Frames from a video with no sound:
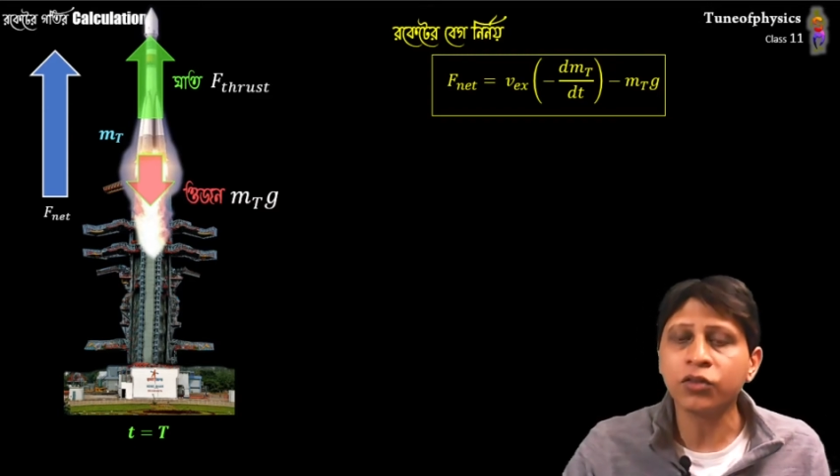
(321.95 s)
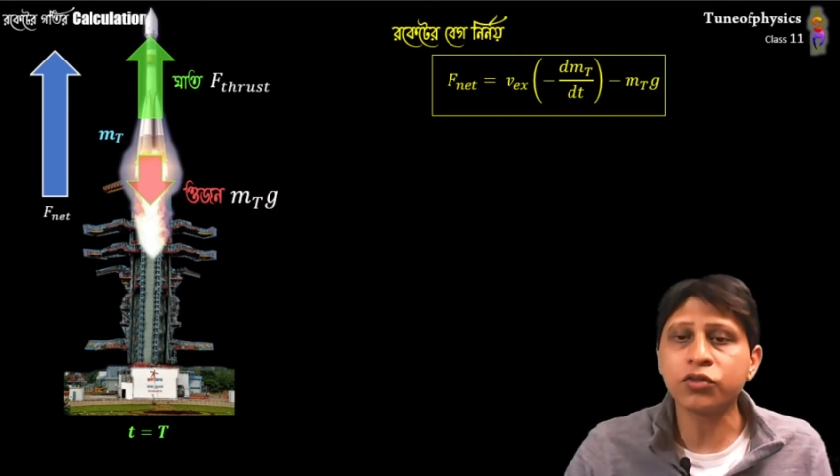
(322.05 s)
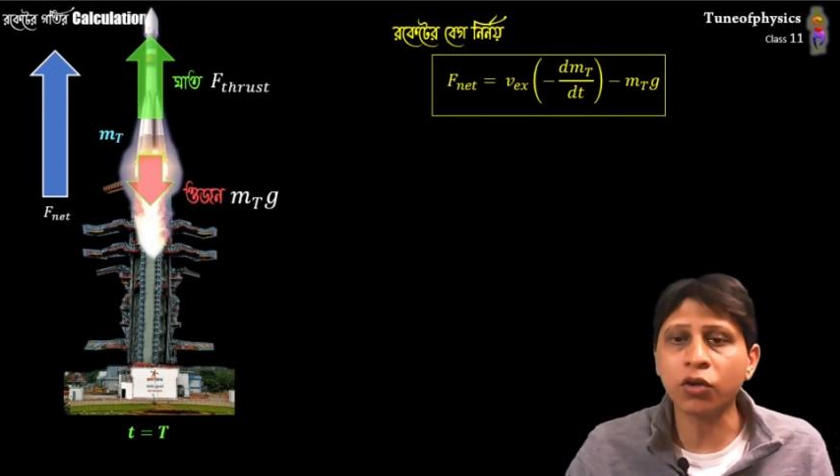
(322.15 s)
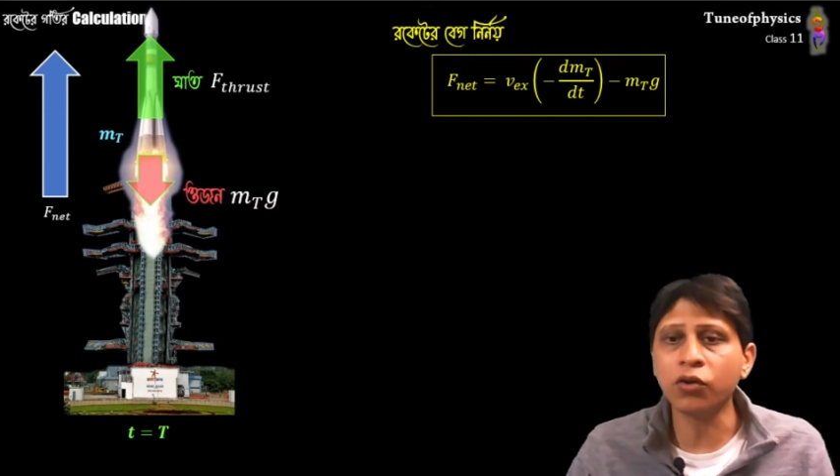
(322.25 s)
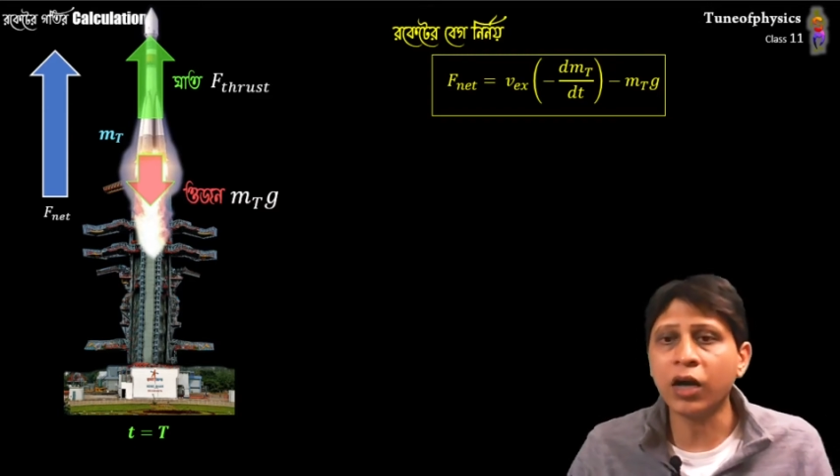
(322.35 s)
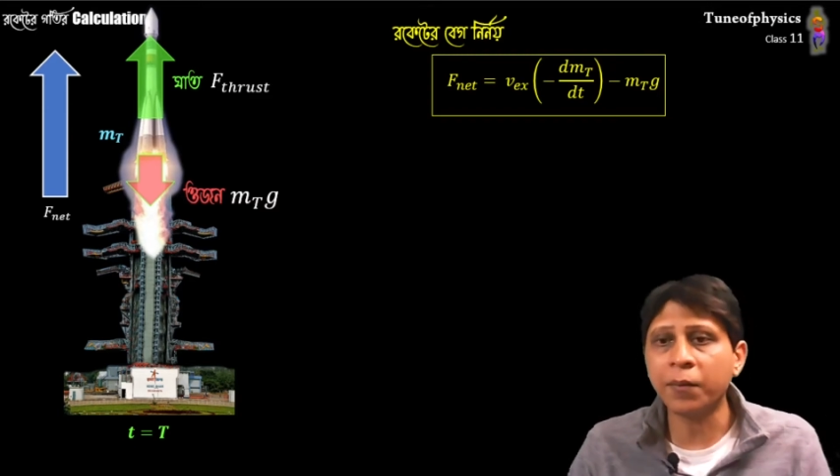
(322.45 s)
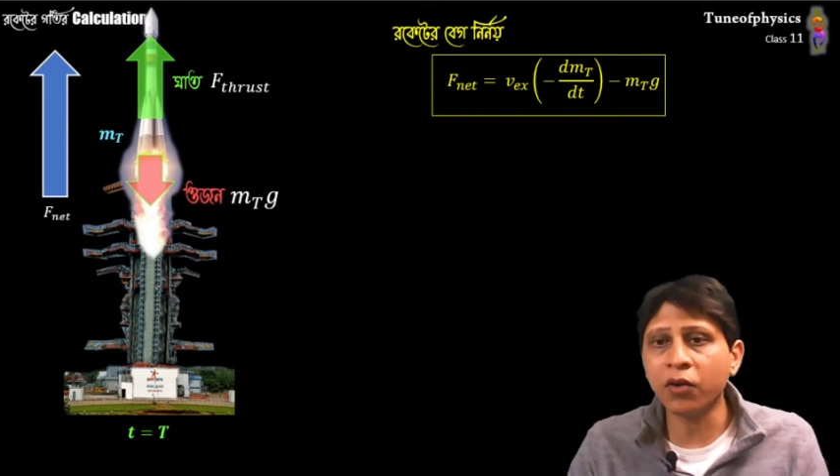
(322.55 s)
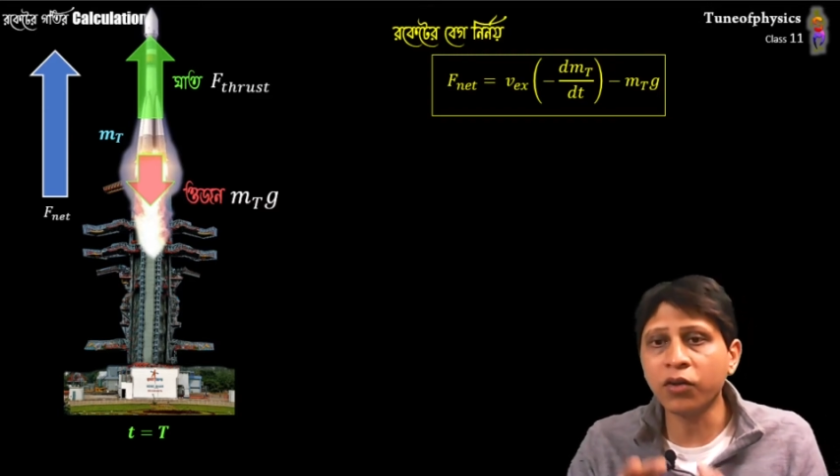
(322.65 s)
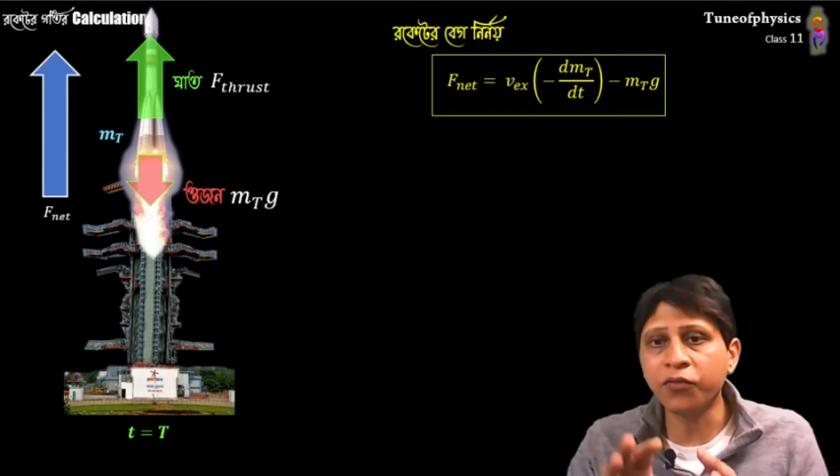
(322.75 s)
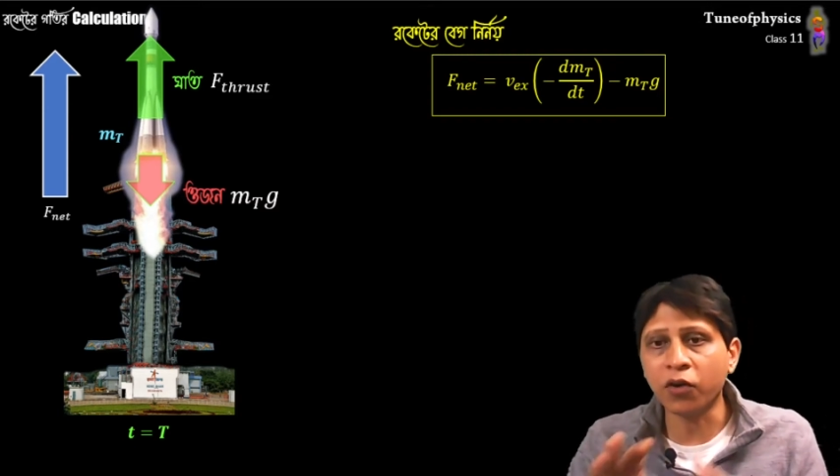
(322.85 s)
তো চলো
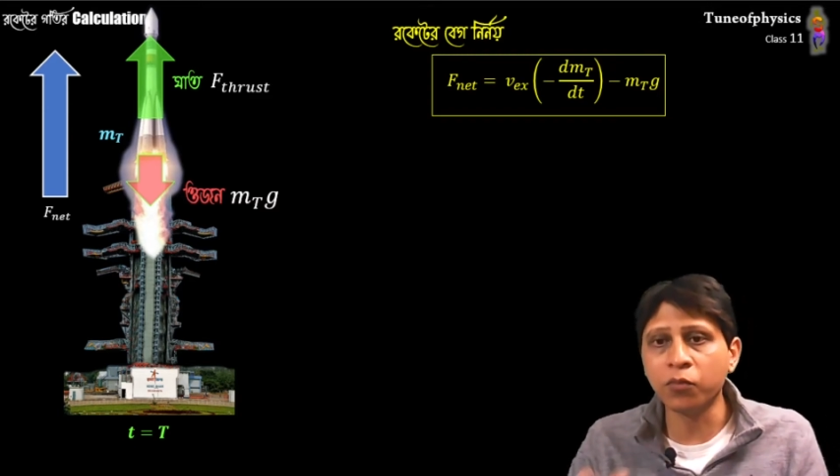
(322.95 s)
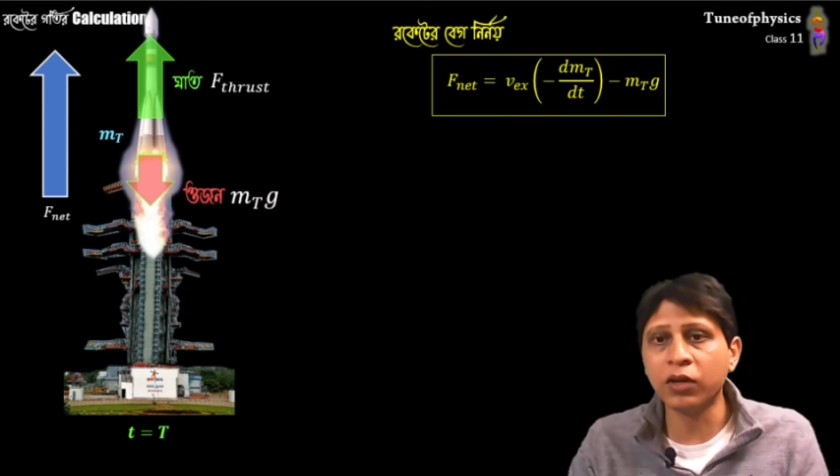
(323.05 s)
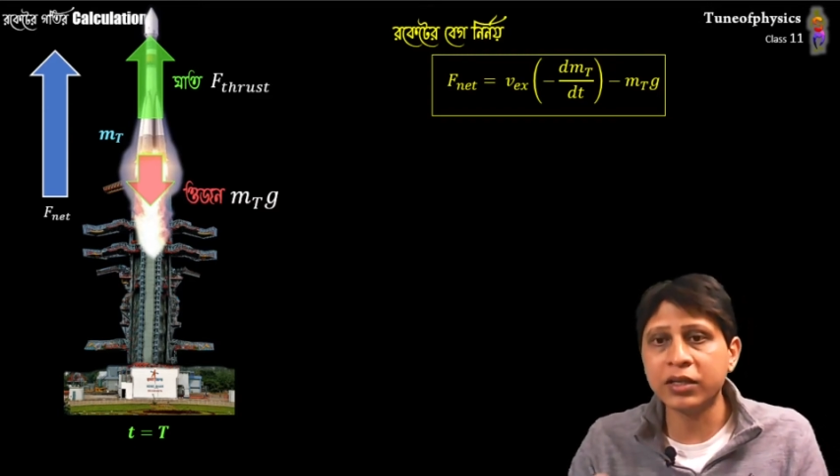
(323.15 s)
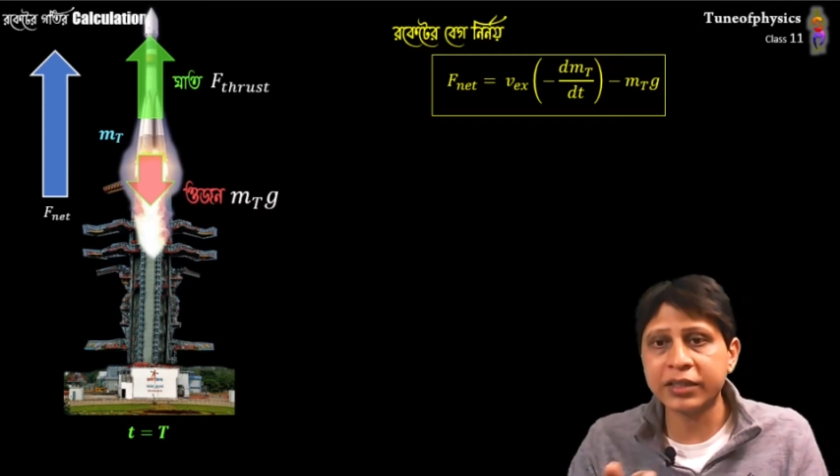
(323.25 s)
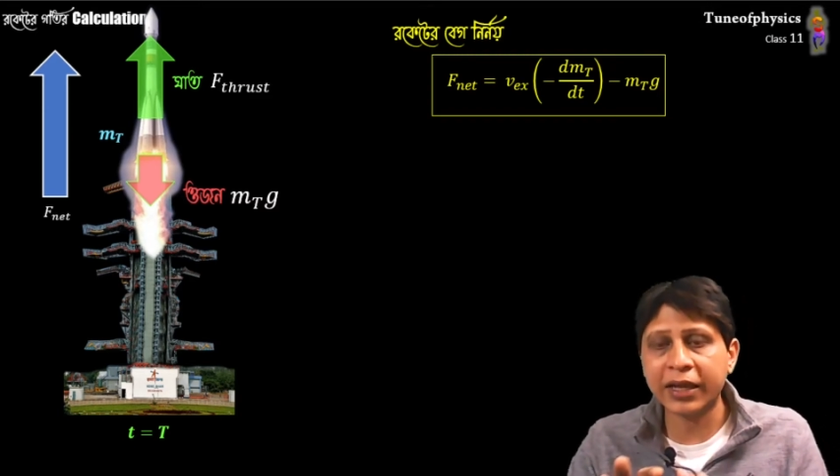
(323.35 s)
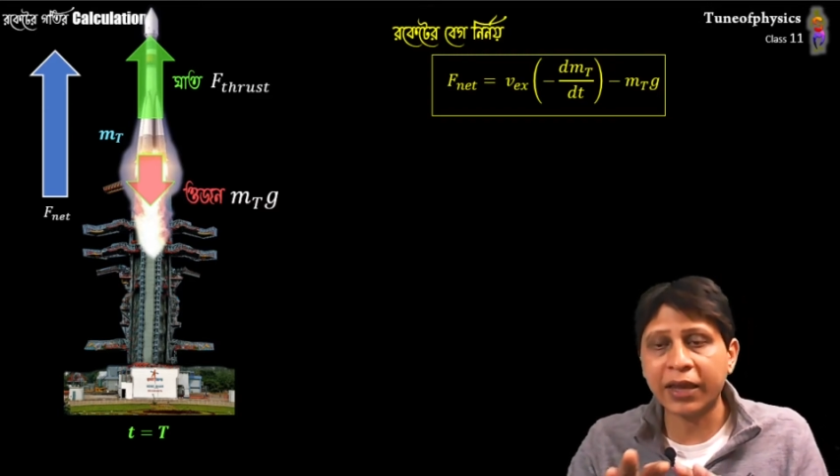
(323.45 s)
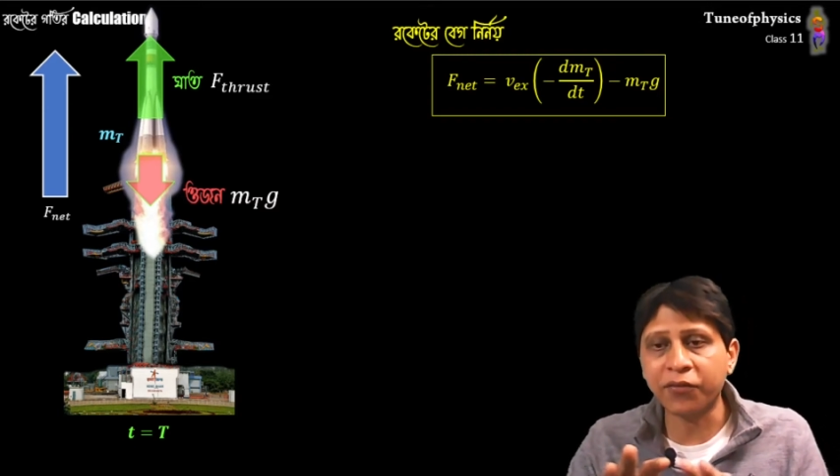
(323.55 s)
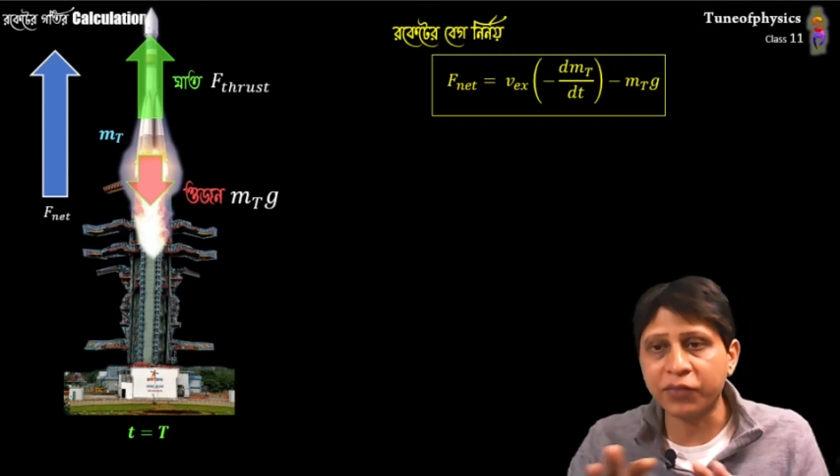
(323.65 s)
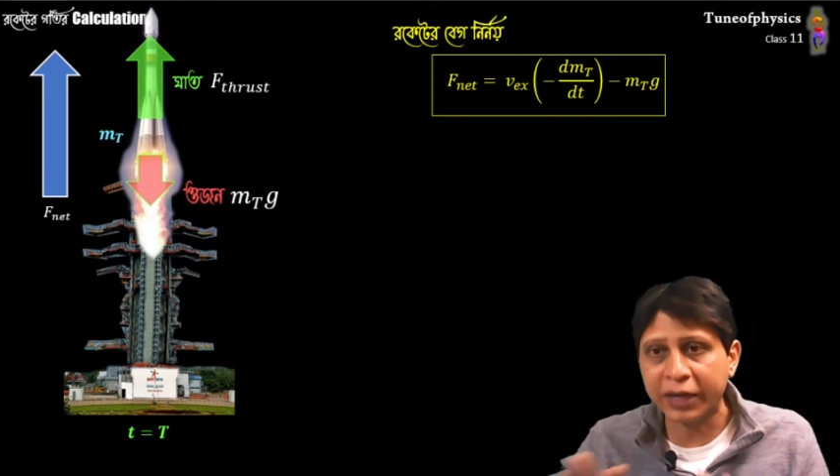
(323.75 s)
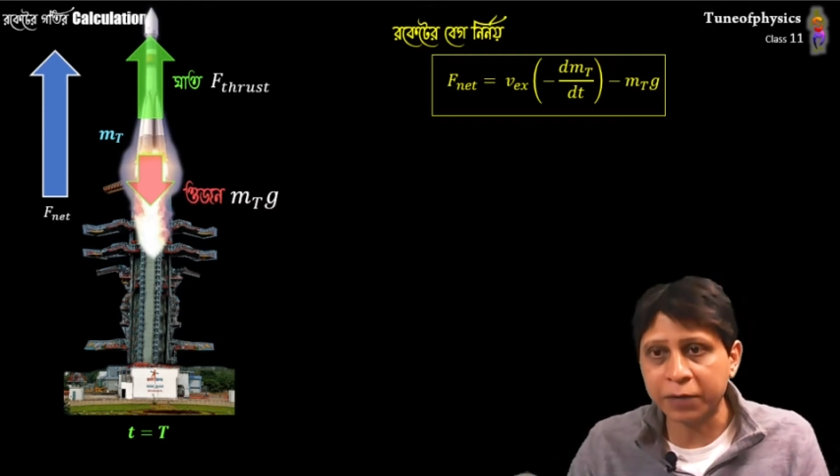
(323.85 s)
আমরা ওই ফর্মুলা যেটা
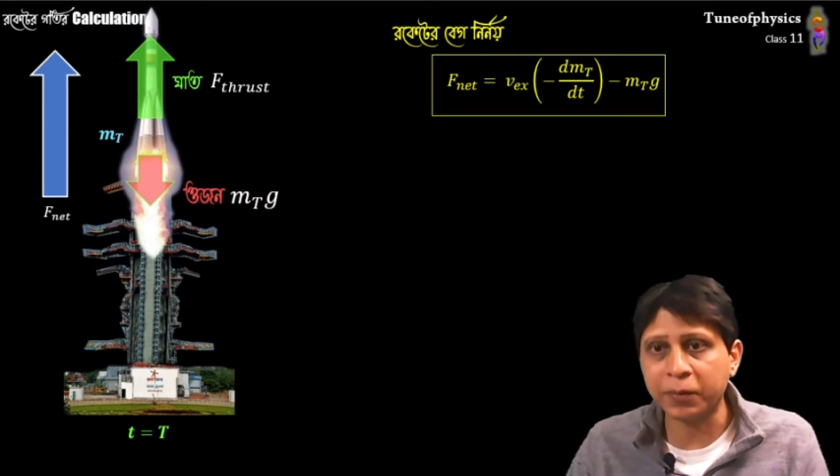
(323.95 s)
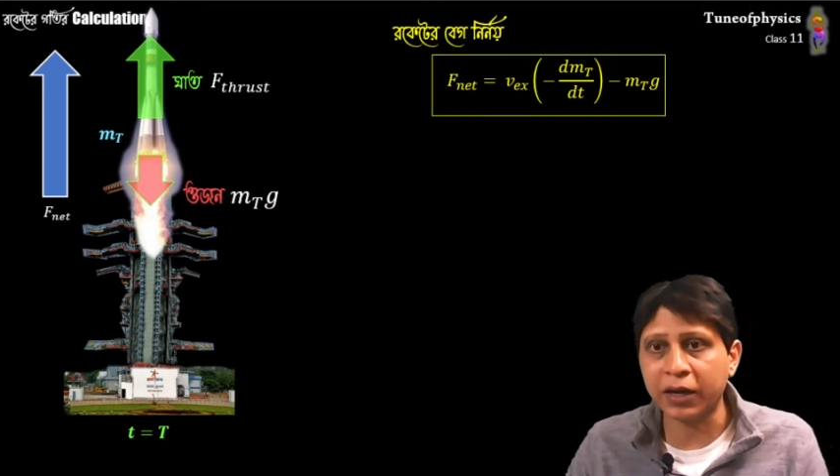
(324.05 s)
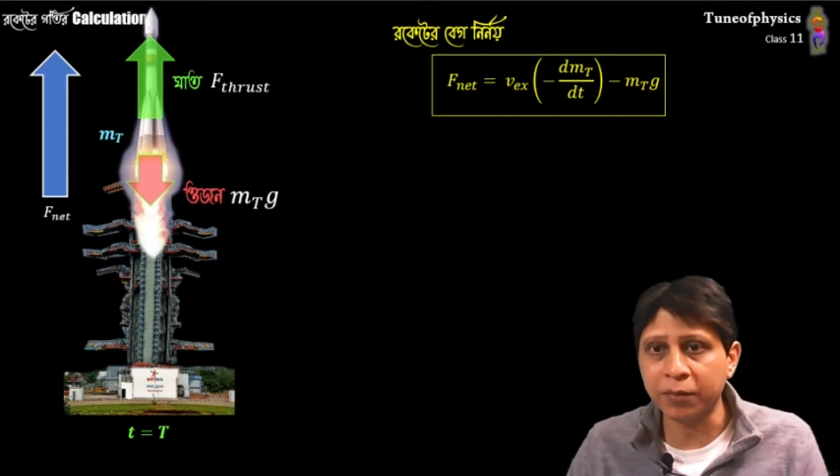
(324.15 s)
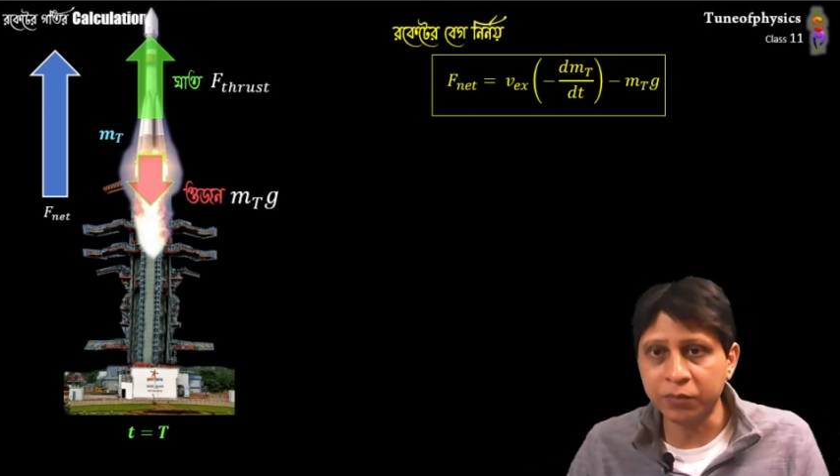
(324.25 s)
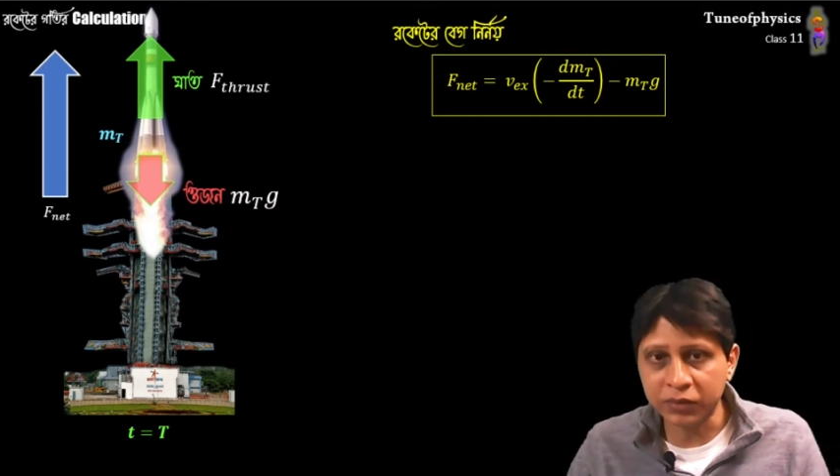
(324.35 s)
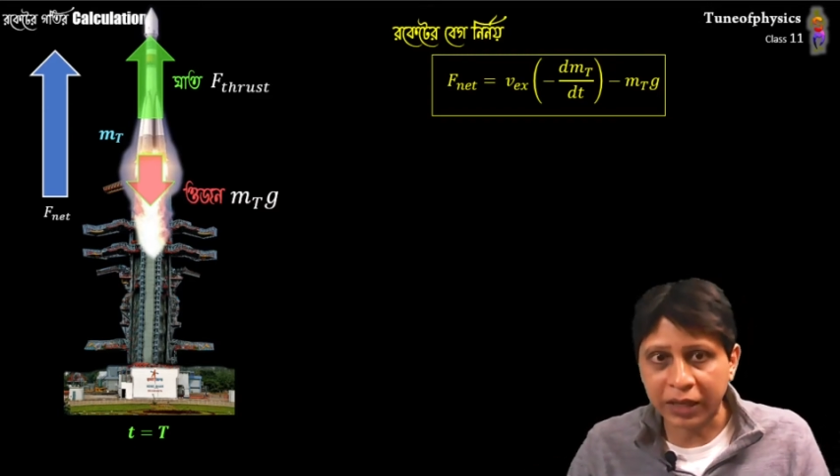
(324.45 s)
এফ নেট পেলাম